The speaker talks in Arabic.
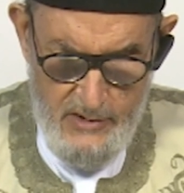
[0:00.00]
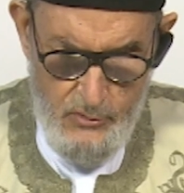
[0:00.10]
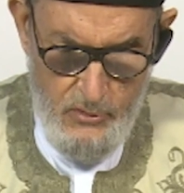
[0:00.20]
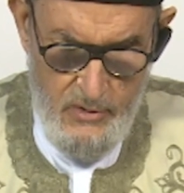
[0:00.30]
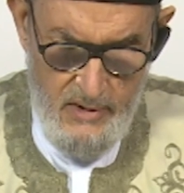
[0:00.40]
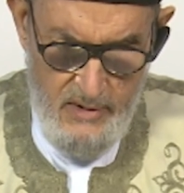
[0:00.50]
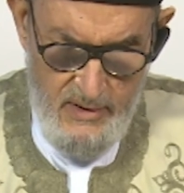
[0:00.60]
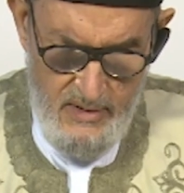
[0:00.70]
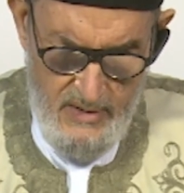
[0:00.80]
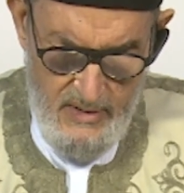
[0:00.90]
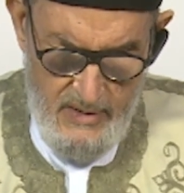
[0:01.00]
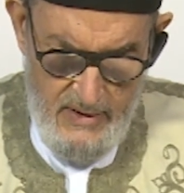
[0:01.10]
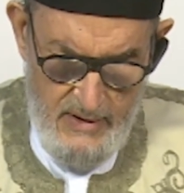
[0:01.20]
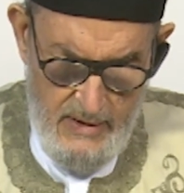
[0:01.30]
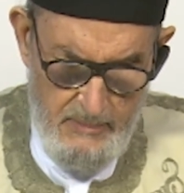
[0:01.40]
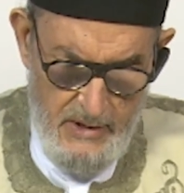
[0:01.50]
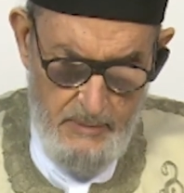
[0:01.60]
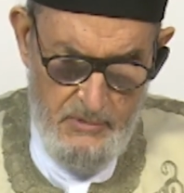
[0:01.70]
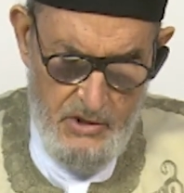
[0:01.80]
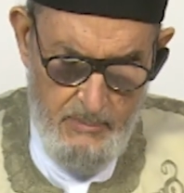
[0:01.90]
يقول لما
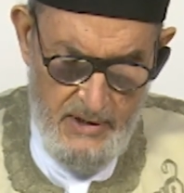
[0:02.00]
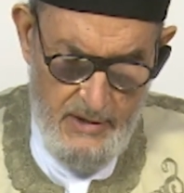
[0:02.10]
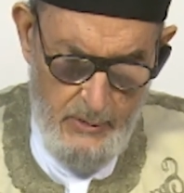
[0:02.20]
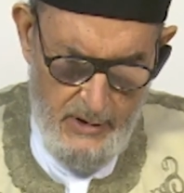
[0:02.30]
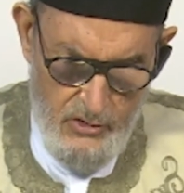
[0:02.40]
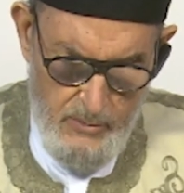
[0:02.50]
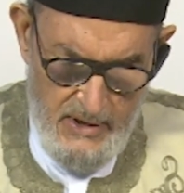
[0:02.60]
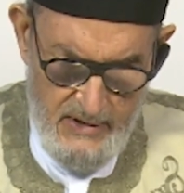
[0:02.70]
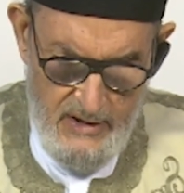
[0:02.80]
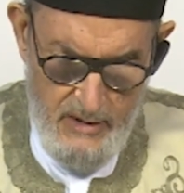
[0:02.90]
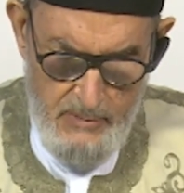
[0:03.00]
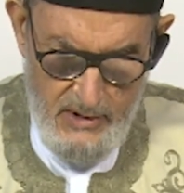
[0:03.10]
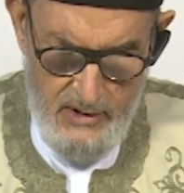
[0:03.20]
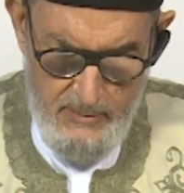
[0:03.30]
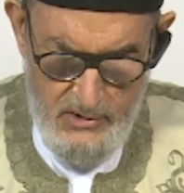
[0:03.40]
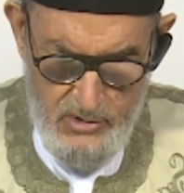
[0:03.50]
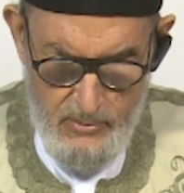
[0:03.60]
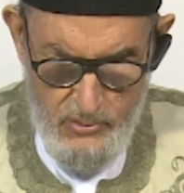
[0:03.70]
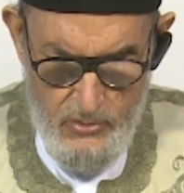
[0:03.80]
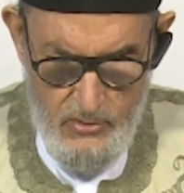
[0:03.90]
يمشي برا وياخذهم أقل من
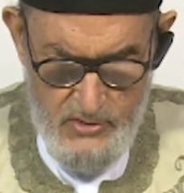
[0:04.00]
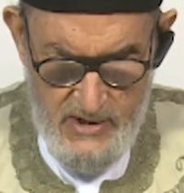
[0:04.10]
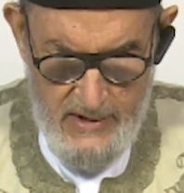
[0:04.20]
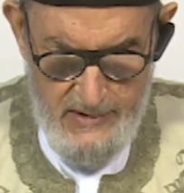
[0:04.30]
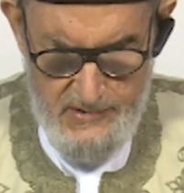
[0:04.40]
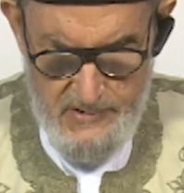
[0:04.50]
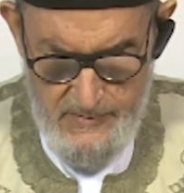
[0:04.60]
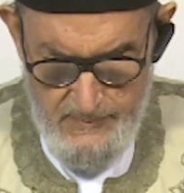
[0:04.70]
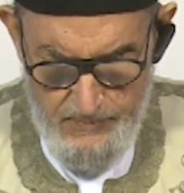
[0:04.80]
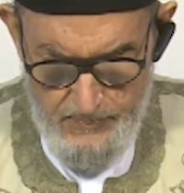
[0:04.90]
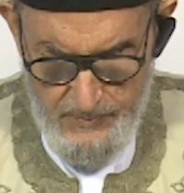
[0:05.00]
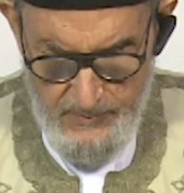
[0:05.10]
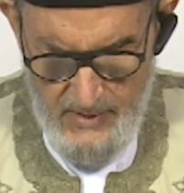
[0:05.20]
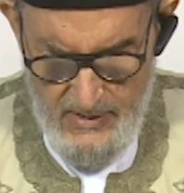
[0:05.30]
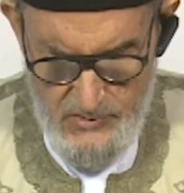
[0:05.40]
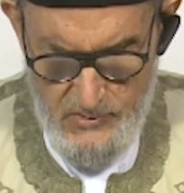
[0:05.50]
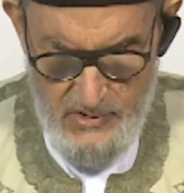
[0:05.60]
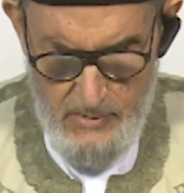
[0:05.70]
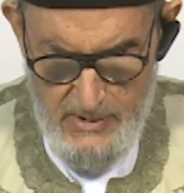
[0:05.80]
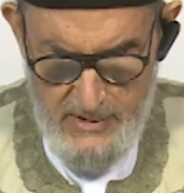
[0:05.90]
قيمتهم تقولوا جايز يجوز
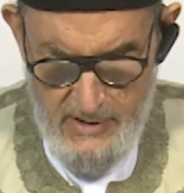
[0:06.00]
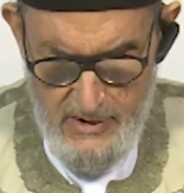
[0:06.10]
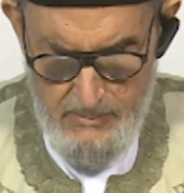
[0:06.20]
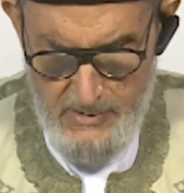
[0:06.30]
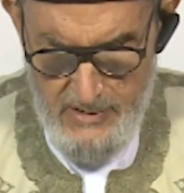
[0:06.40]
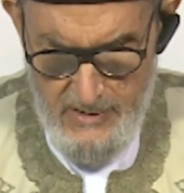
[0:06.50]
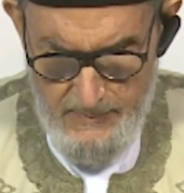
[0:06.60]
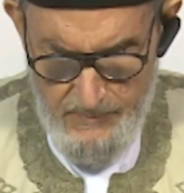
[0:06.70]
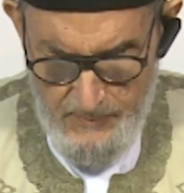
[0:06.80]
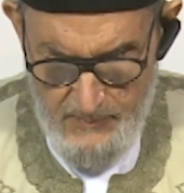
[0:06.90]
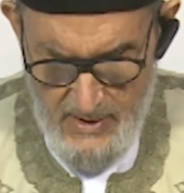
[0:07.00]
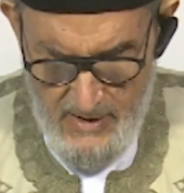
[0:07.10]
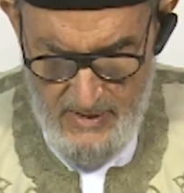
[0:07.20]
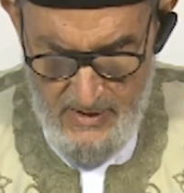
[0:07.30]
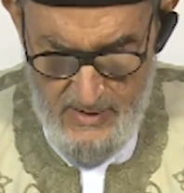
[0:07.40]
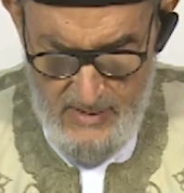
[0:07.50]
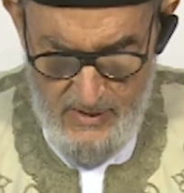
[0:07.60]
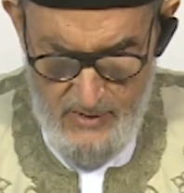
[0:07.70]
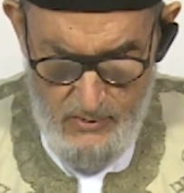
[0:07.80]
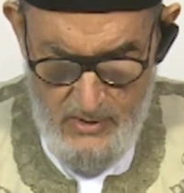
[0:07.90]
البنك ياخذ منه
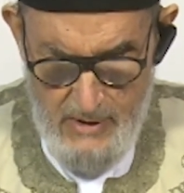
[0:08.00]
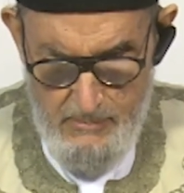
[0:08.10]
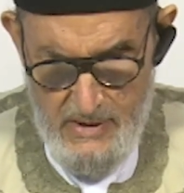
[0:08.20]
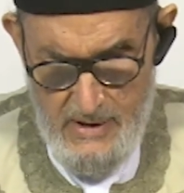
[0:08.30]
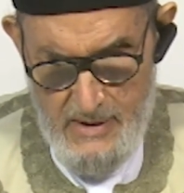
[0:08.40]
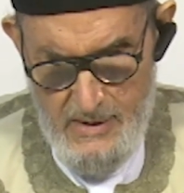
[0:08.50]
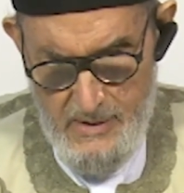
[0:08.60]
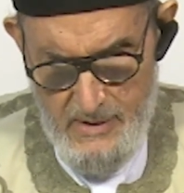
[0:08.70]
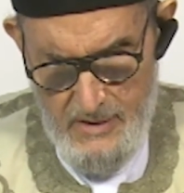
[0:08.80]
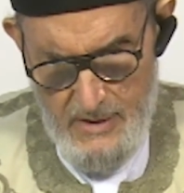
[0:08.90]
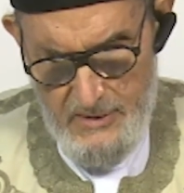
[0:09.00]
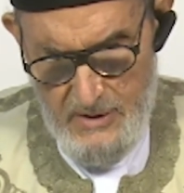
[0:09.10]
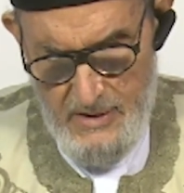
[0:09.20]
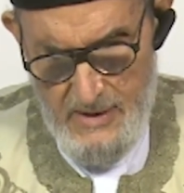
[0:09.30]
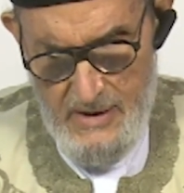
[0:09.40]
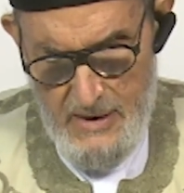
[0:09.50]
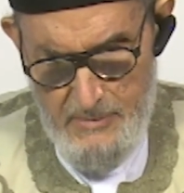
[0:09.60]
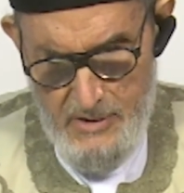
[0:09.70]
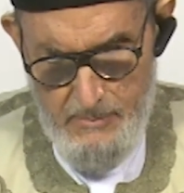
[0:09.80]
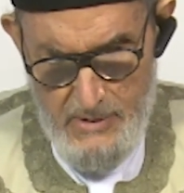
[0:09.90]
ولما يطلعها من
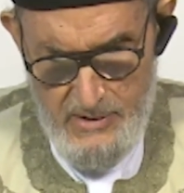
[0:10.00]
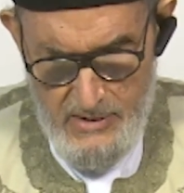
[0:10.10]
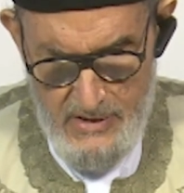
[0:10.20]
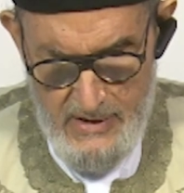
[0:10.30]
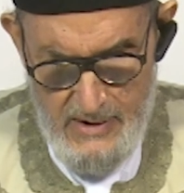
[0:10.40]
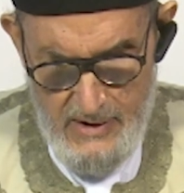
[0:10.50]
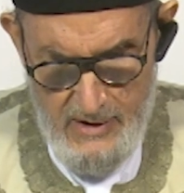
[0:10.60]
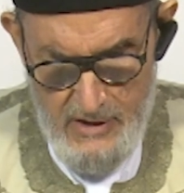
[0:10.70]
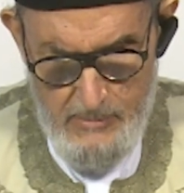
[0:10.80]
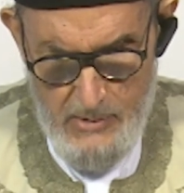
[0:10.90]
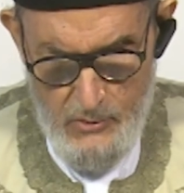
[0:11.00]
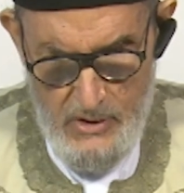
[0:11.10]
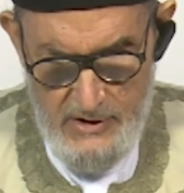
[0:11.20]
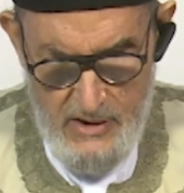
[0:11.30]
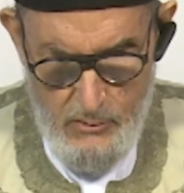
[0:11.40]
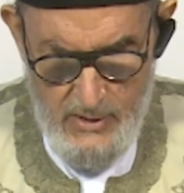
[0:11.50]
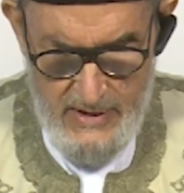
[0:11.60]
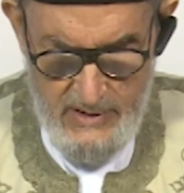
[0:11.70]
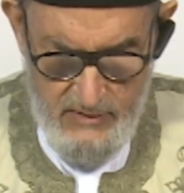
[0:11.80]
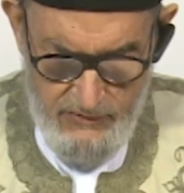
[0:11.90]
البنك هني يعني داخل ليبيا ويلاقي
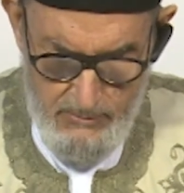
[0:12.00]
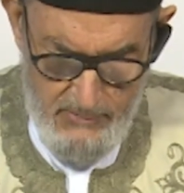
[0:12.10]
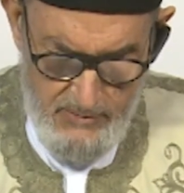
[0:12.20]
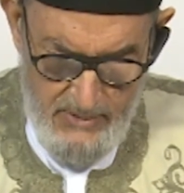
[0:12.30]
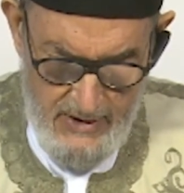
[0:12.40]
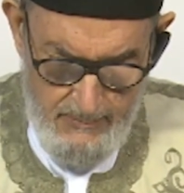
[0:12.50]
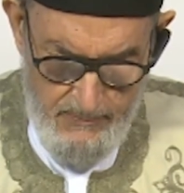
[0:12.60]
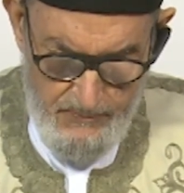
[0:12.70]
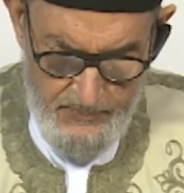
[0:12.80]
واحد فم الباب